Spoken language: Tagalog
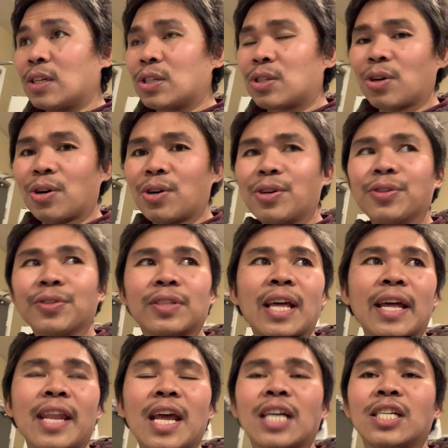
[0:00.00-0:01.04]
So, on
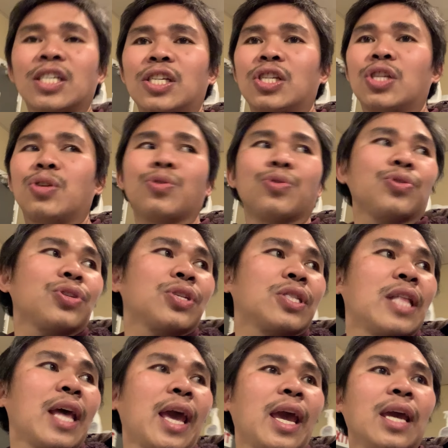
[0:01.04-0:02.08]
the next
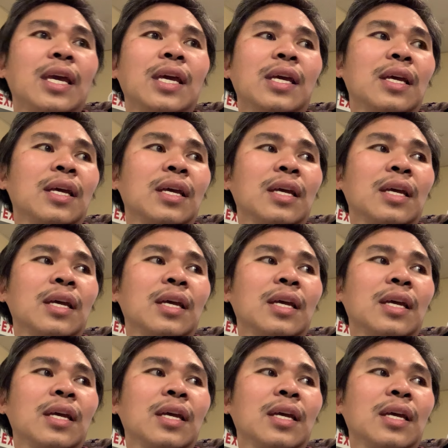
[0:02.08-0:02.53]
Tuesday,